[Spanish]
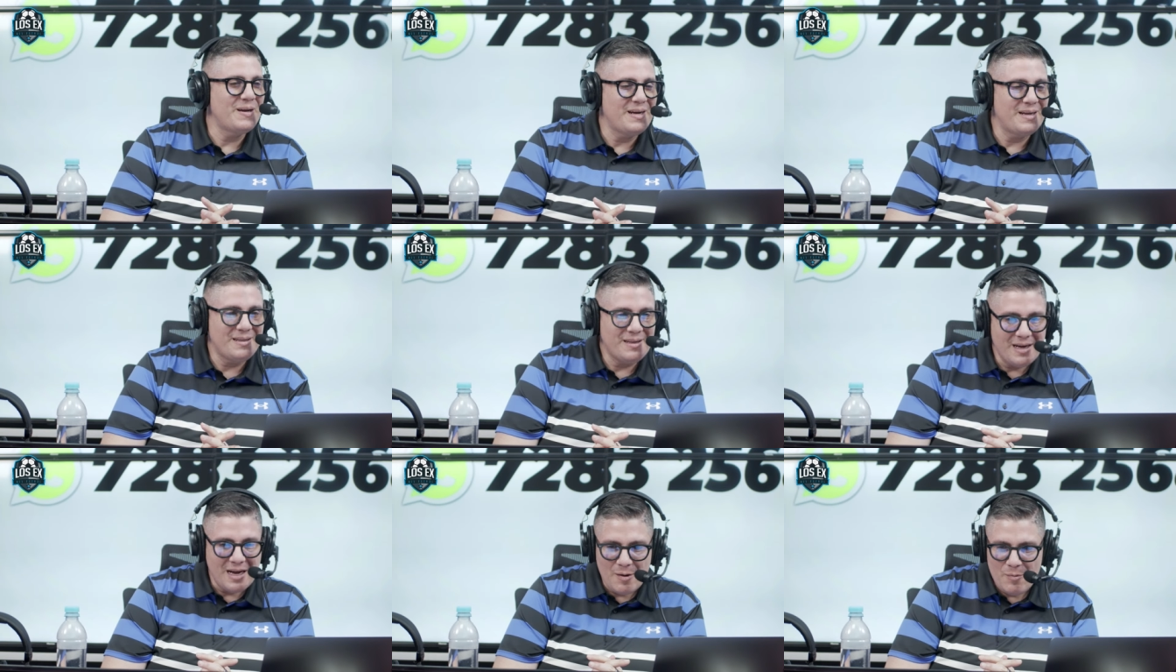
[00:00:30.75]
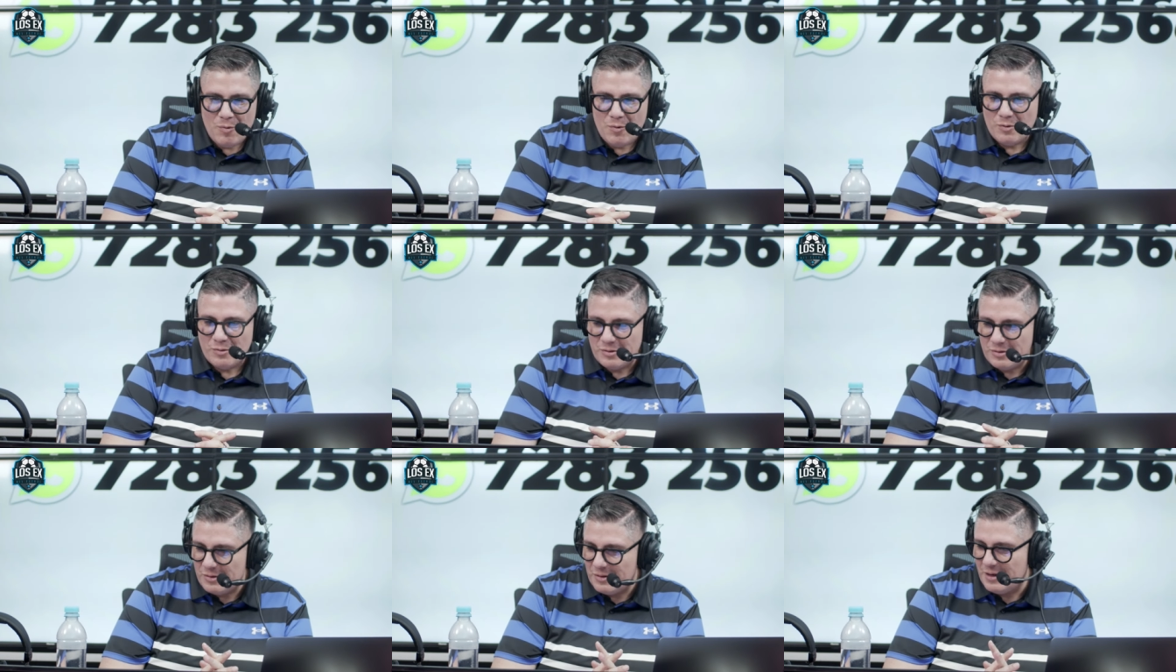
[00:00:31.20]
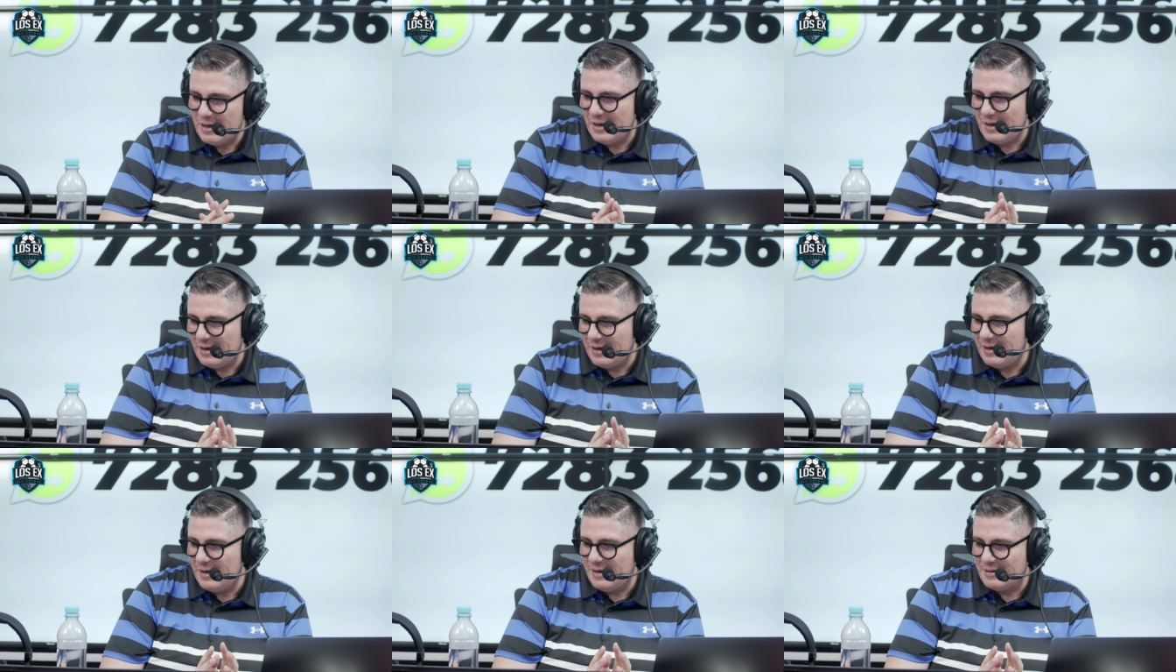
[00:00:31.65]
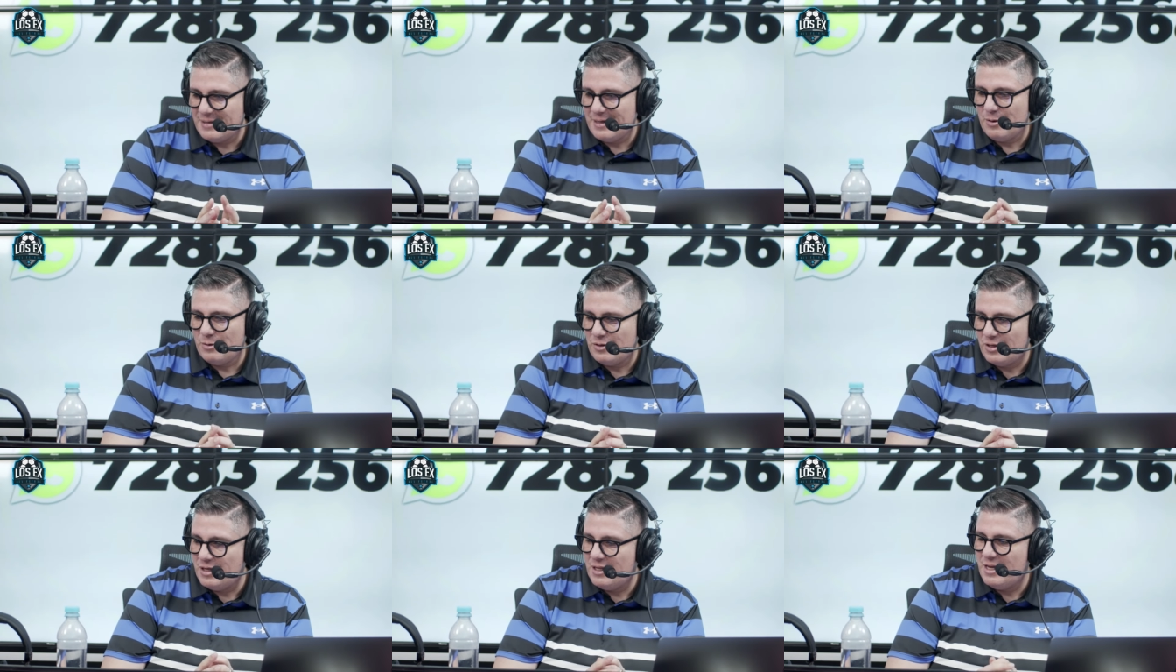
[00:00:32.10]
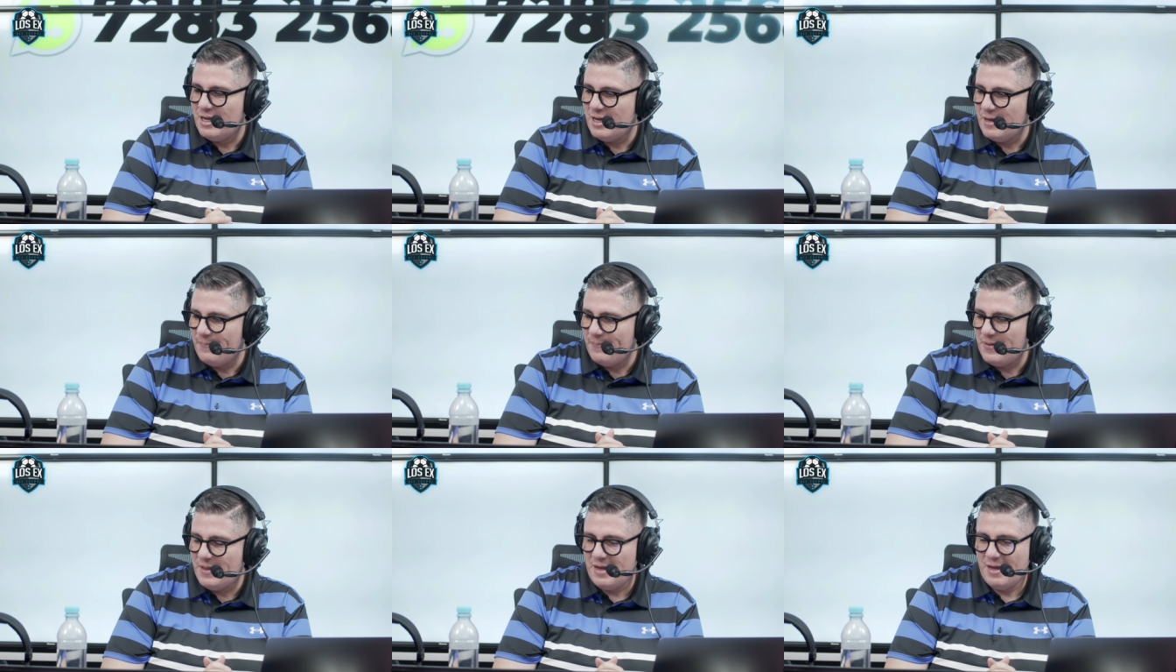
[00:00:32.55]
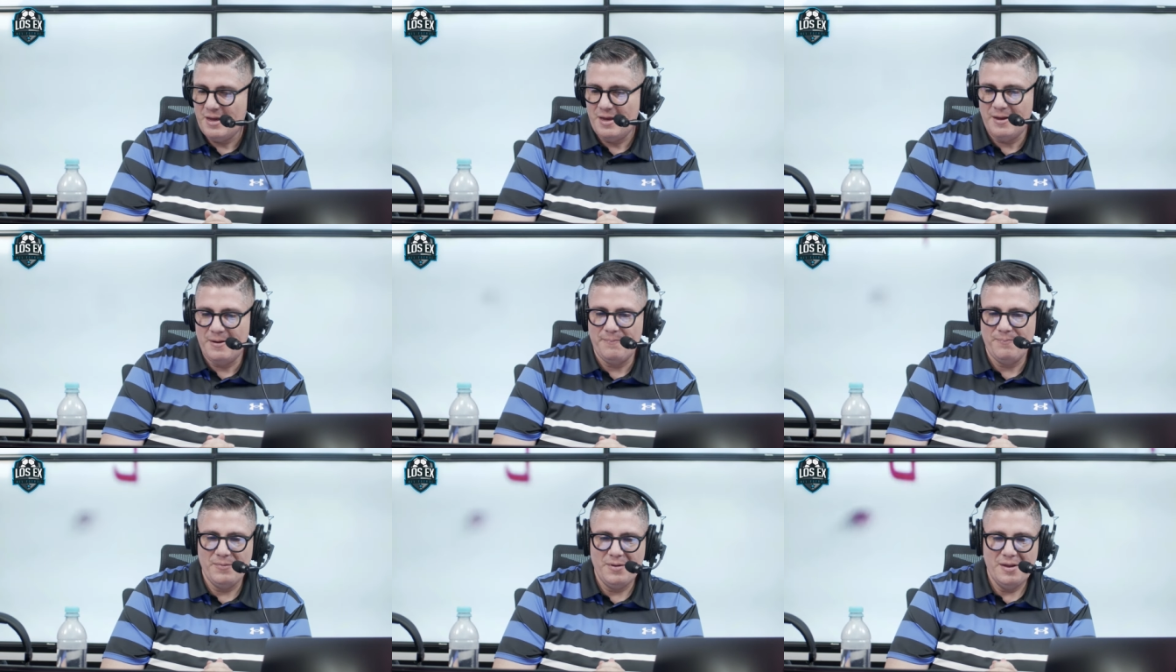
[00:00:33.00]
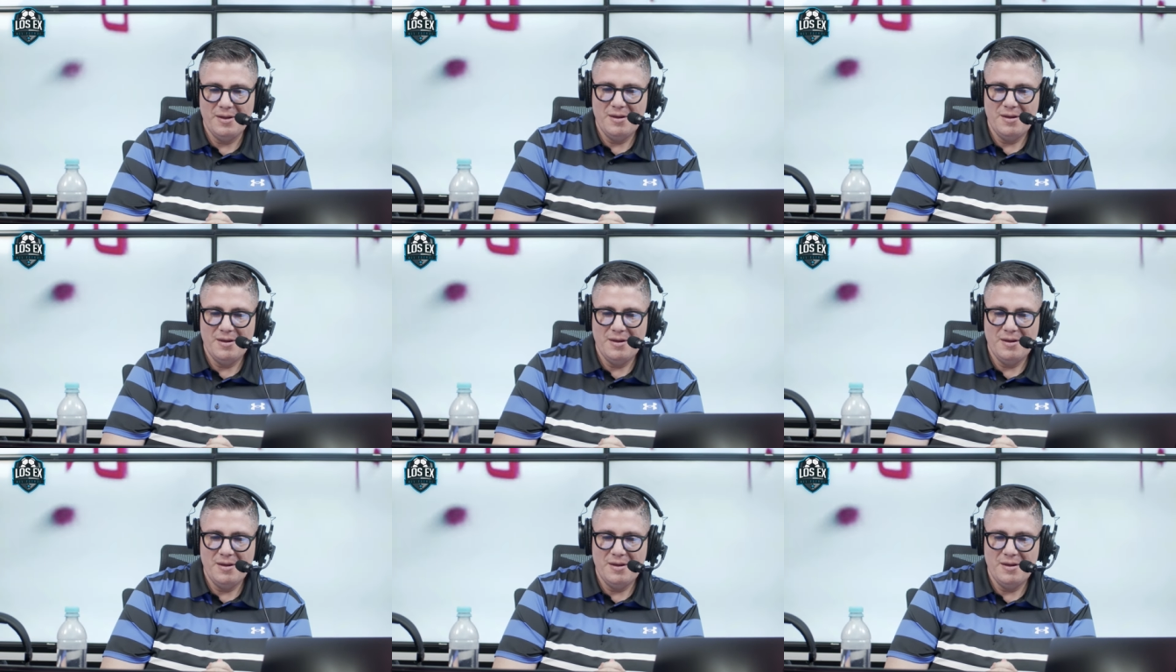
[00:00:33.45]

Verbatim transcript: que tengamos eh, esa dosis de,